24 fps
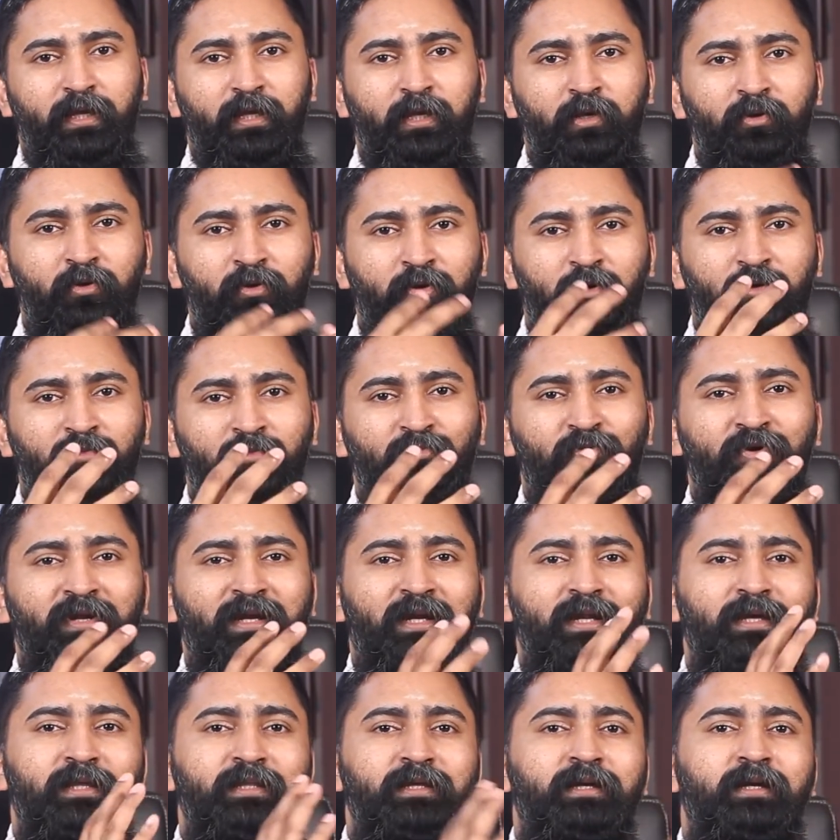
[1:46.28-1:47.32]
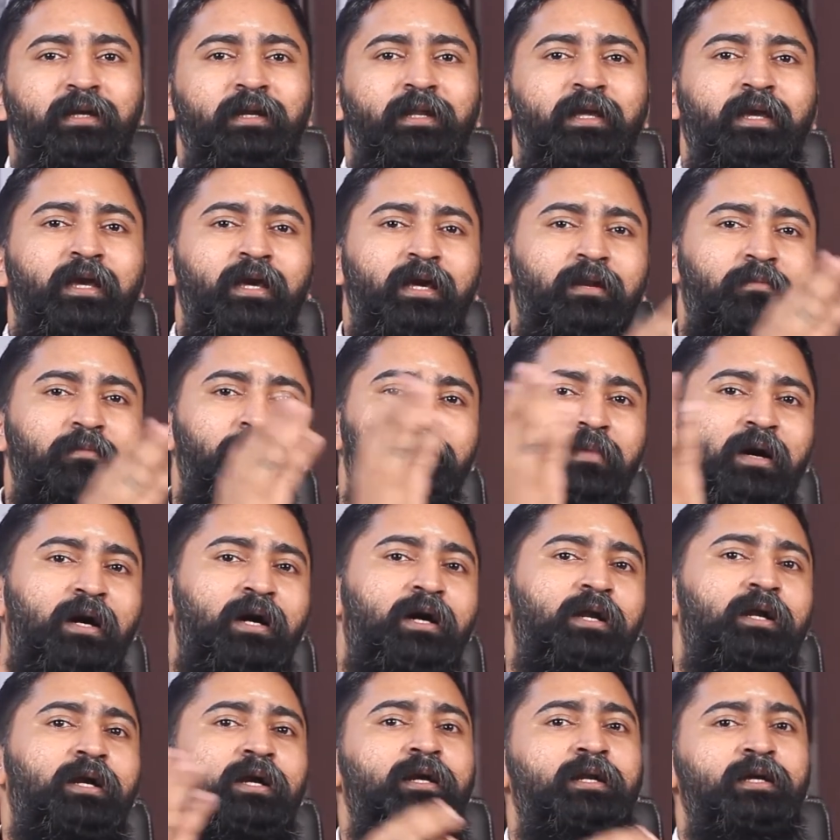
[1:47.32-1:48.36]
இன்னொரு முனையில் இதுக்கு நேர்
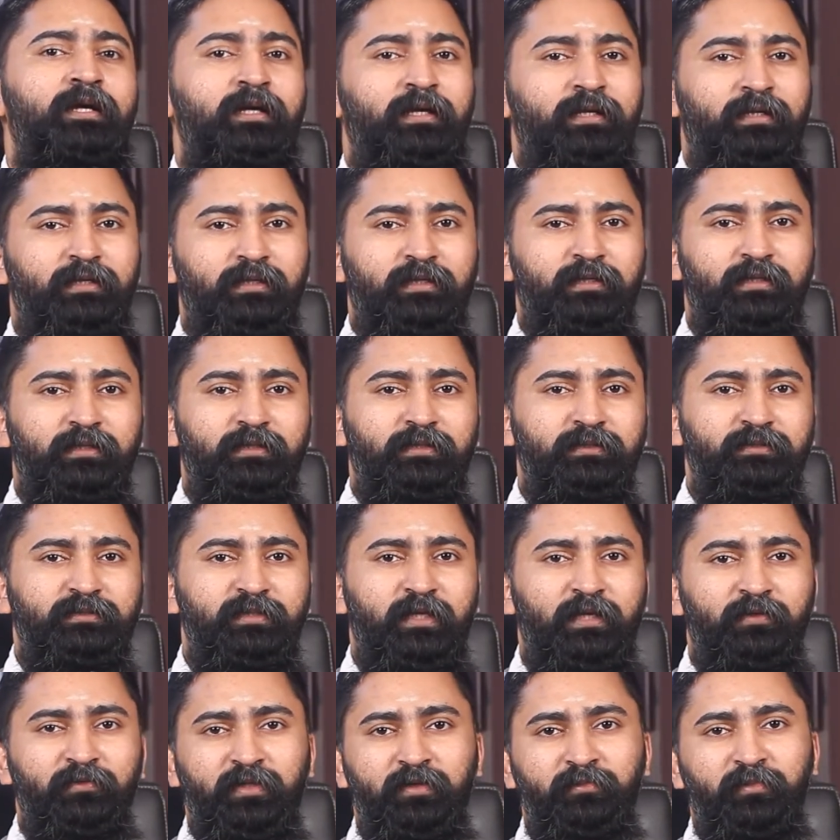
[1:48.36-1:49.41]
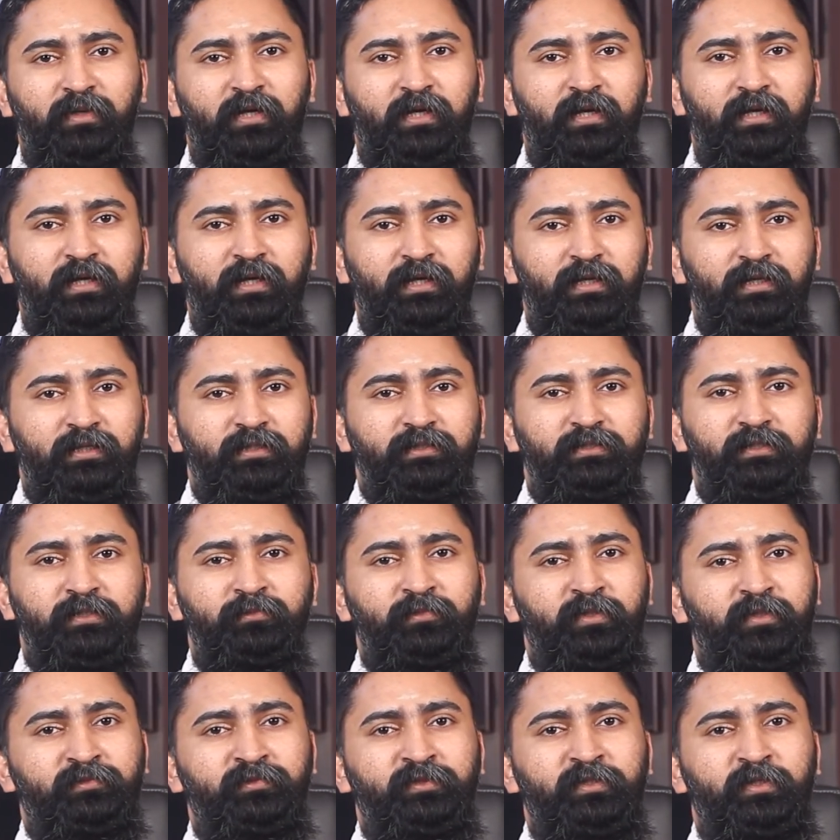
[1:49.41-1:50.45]
மாறான சில விதமான
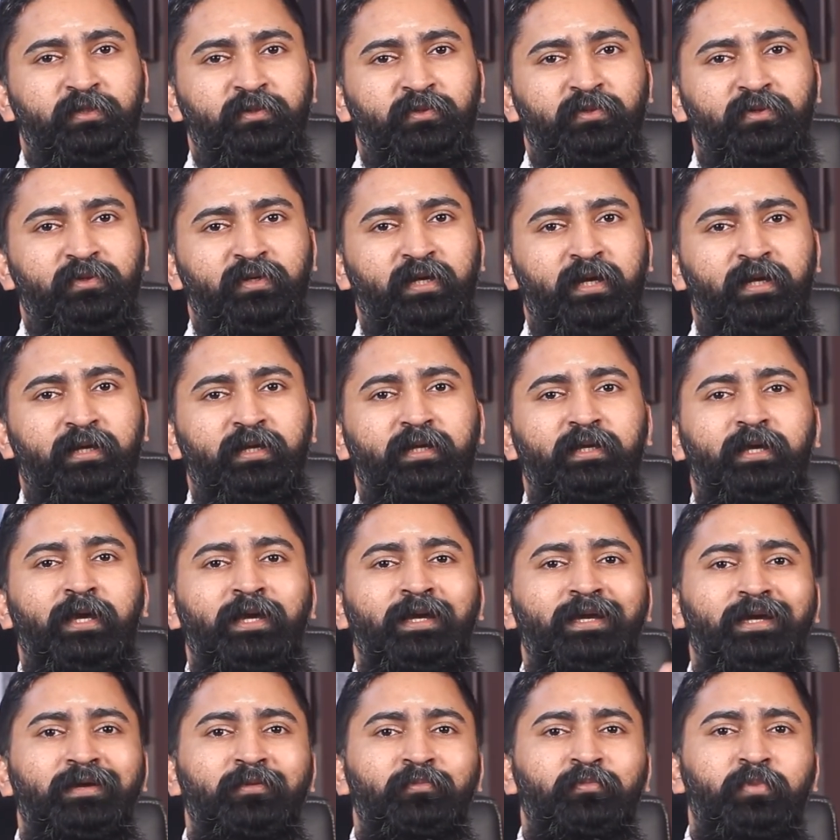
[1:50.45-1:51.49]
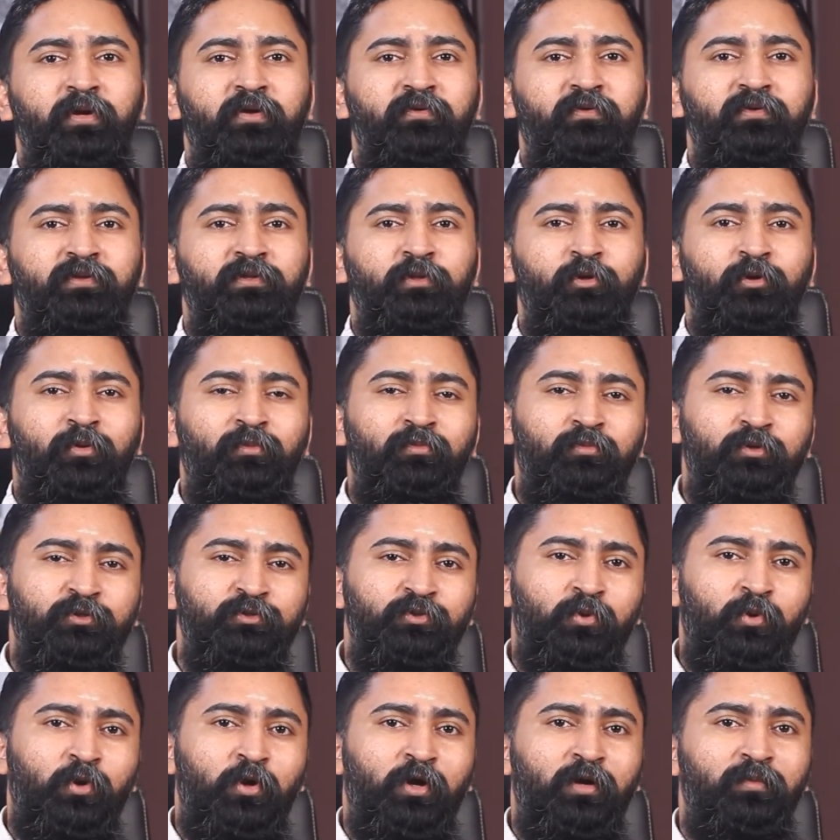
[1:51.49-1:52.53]
சிம்டம்ஸ் இருக்குங்க எங்கே இப்படி வந்து ரொம்ப
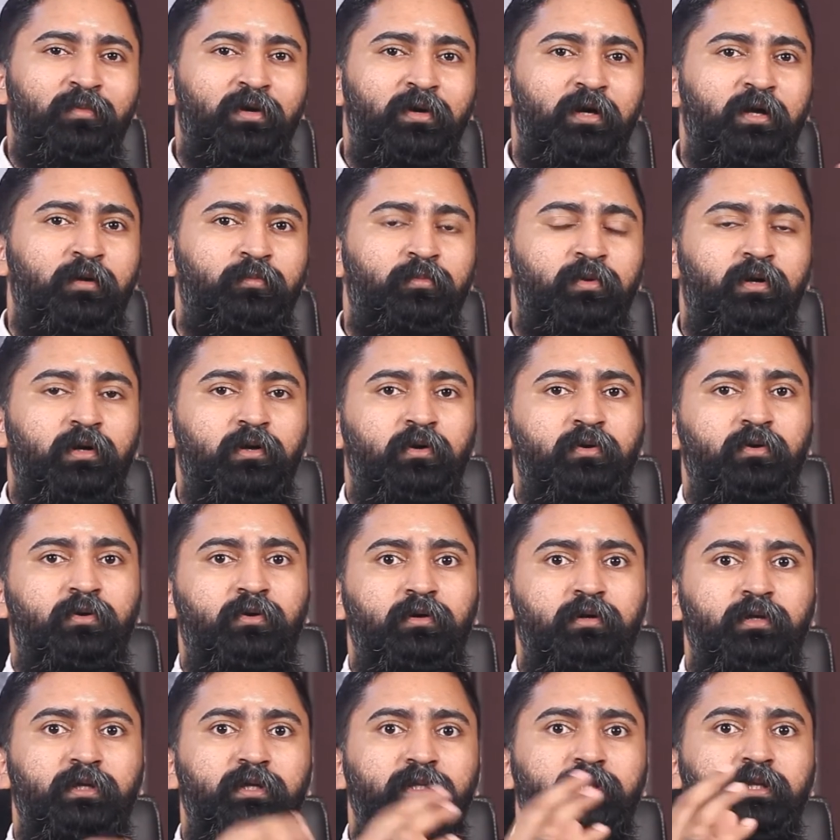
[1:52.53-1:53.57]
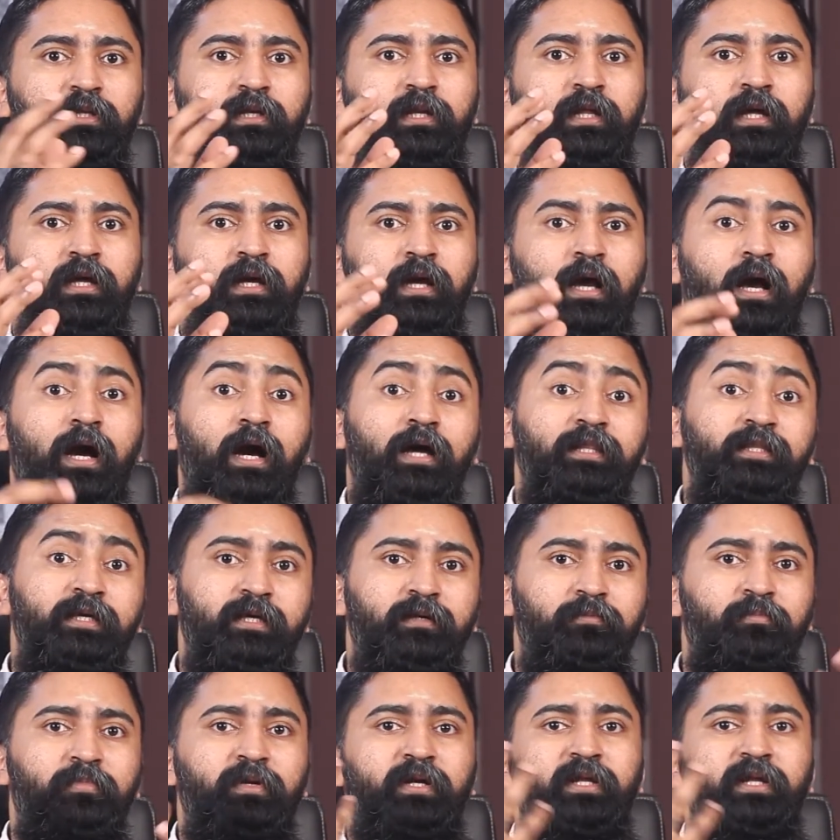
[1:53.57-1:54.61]
சோகமாக இருப்பாங்களோ இதில்
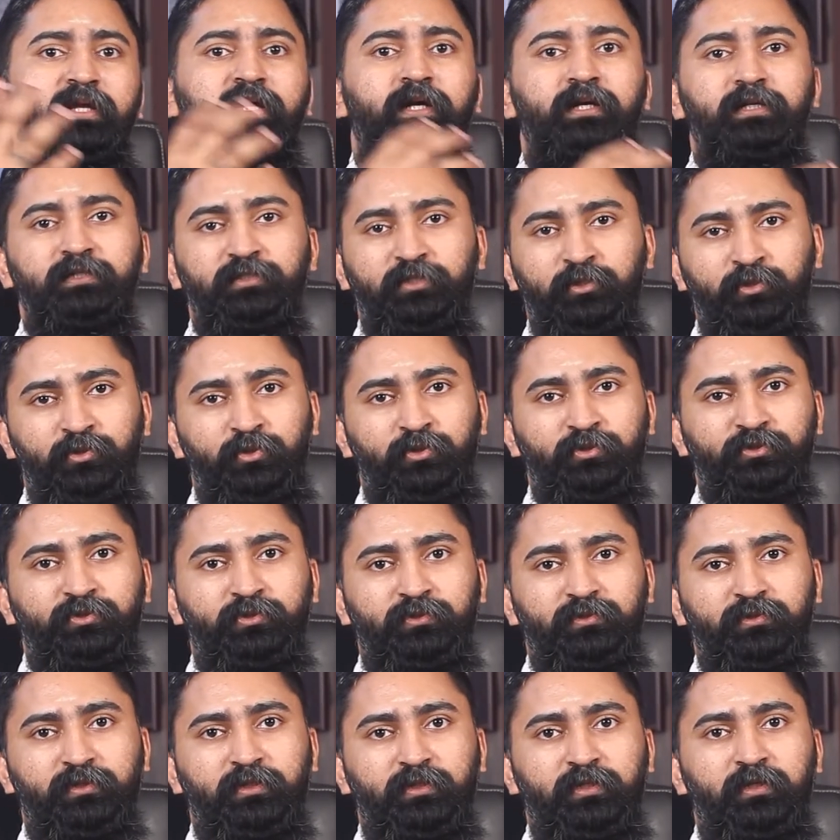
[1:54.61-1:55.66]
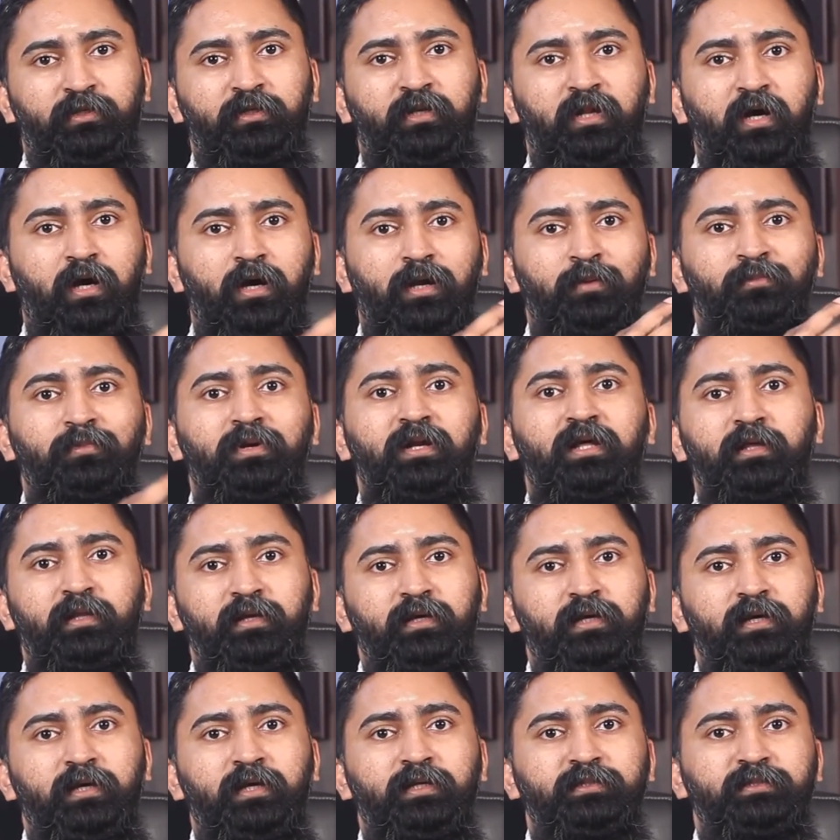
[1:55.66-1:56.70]
அதிகப்படியான சந்தோஷம் அதாவது நார்மலாக
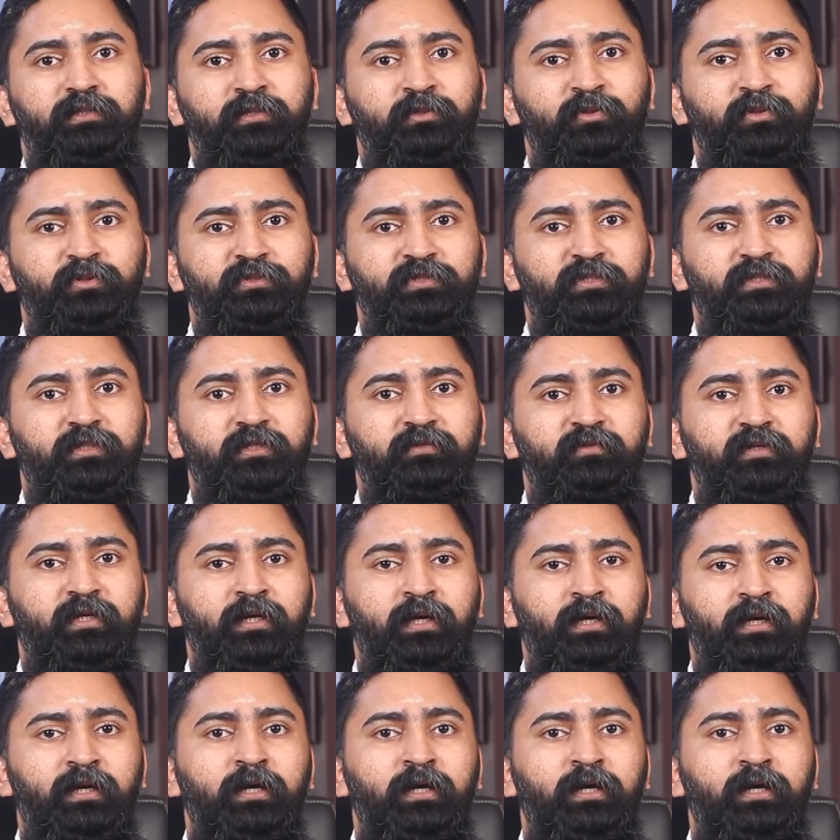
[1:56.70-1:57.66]
இருக்கிற சந்தோஷத்தை விட